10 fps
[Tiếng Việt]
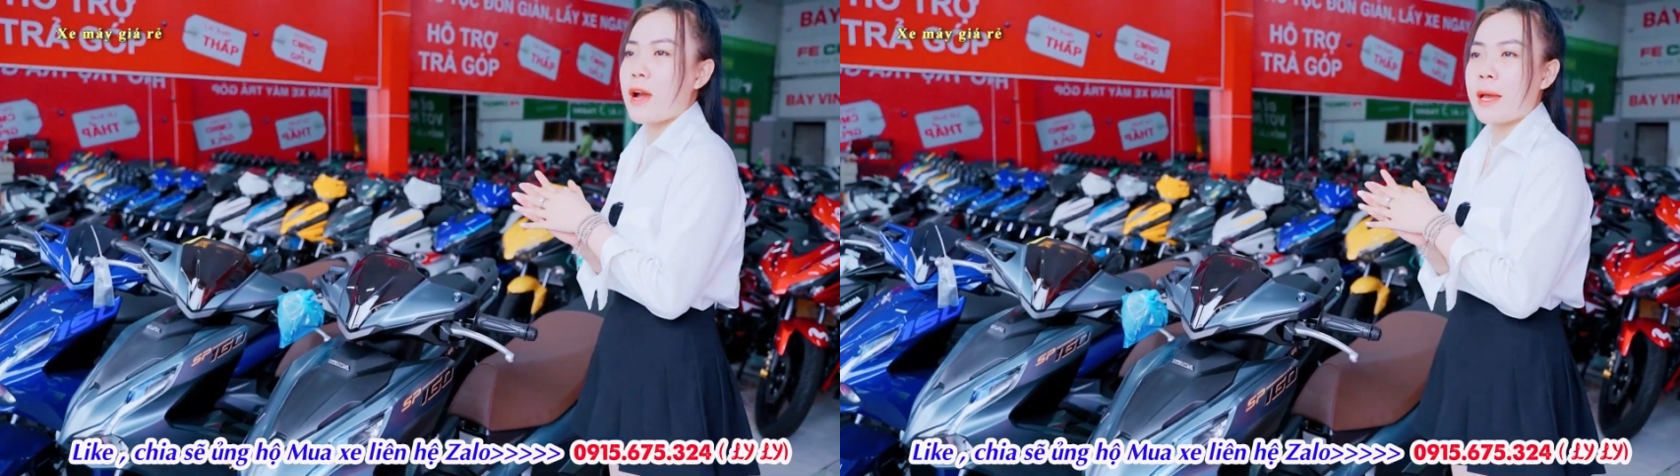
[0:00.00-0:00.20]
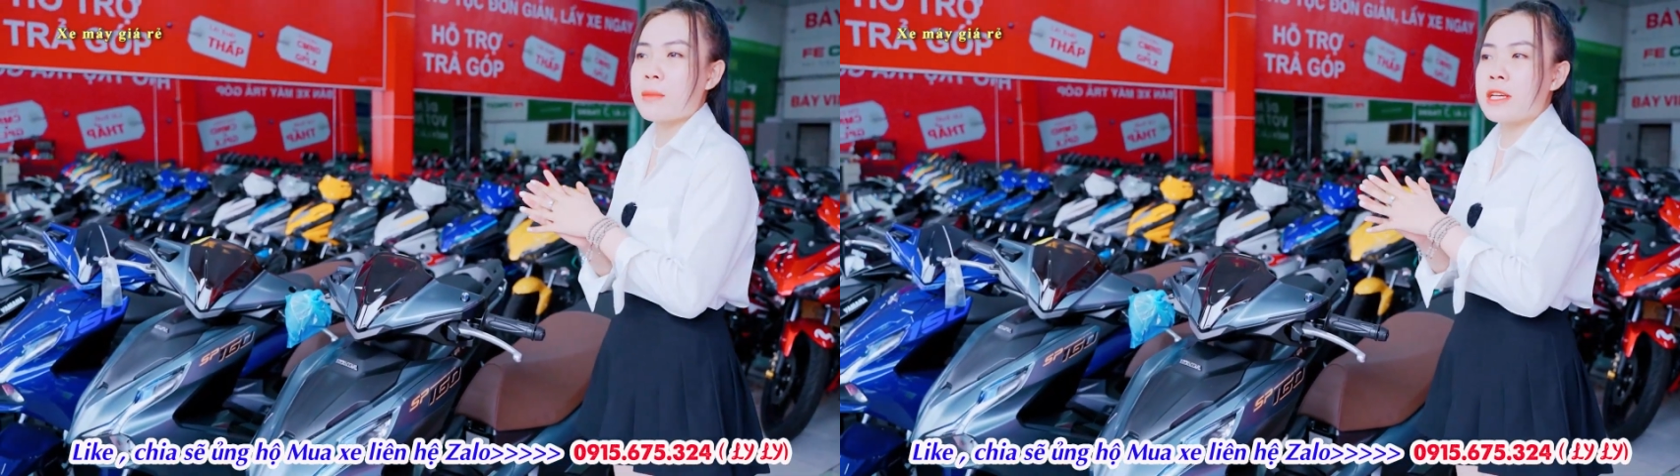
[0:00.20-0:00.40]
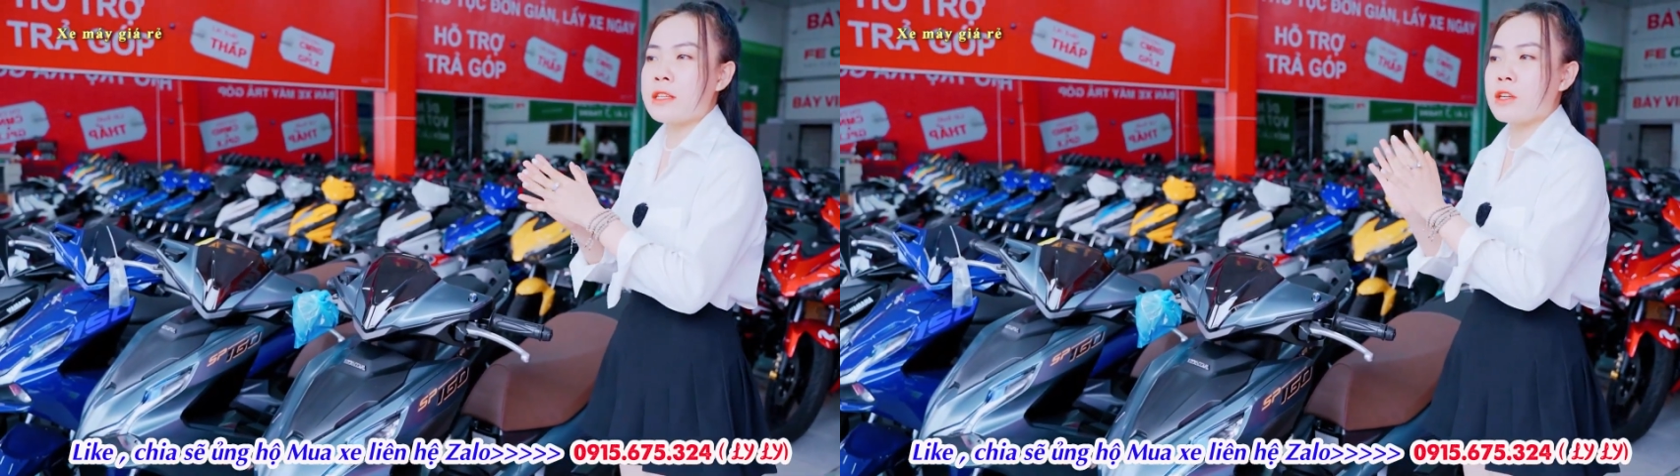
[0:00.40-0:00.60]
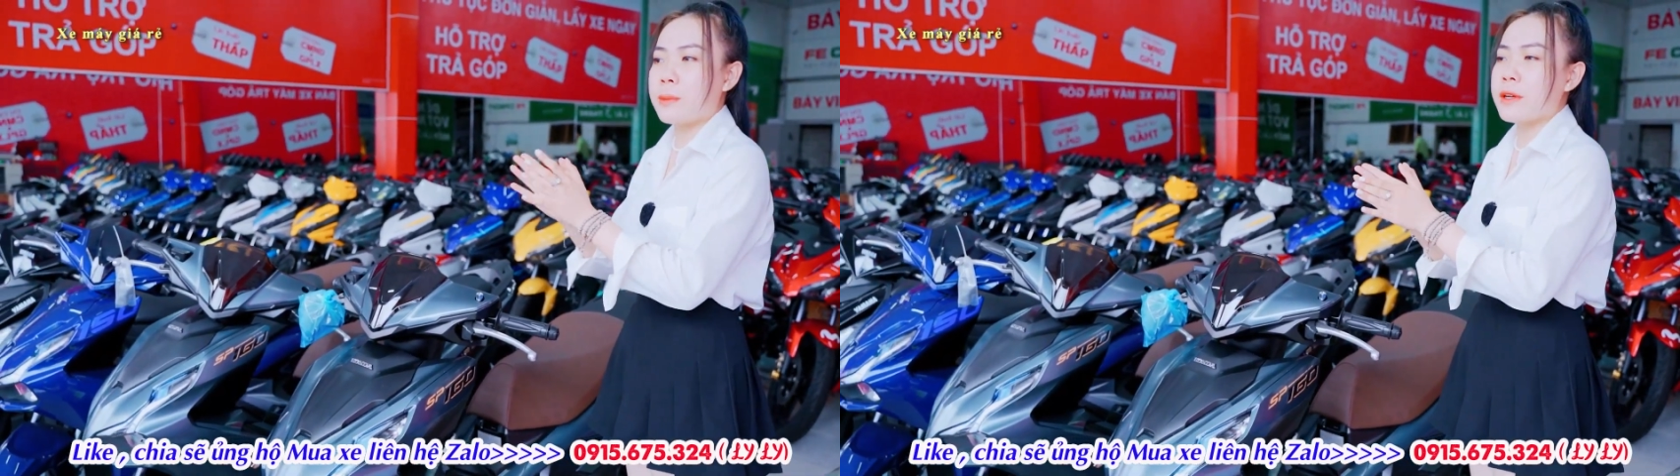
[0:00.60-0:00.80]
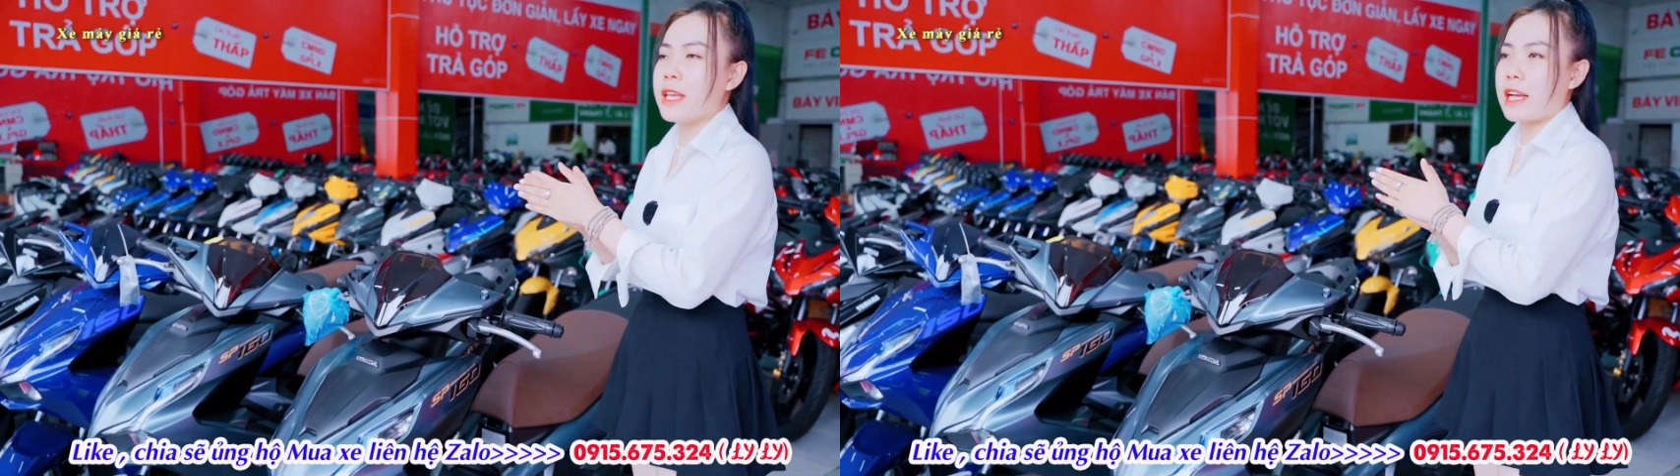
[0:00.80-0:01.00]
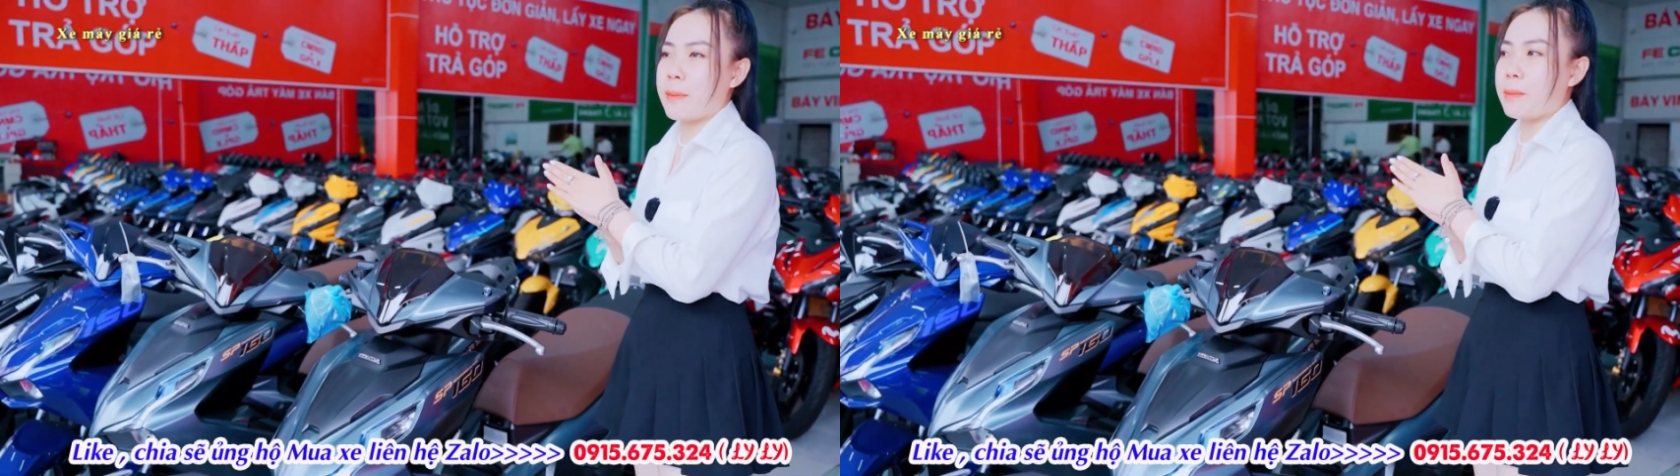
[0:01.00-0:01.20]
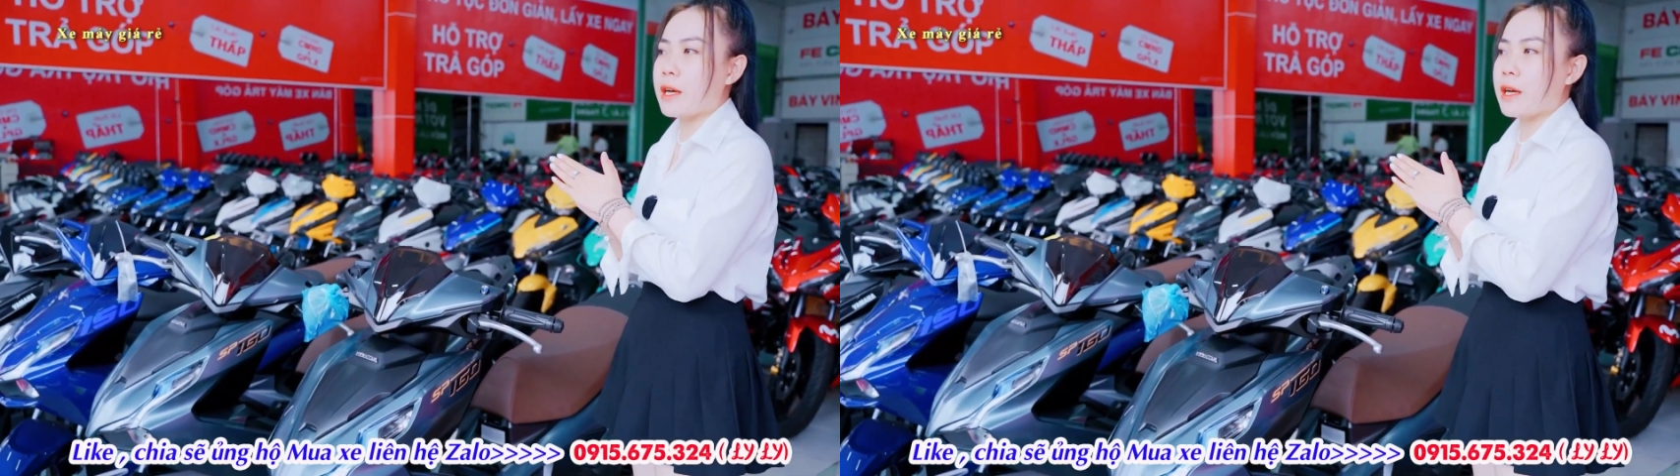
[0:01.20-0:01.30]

qua em Ly vừa mới về cặp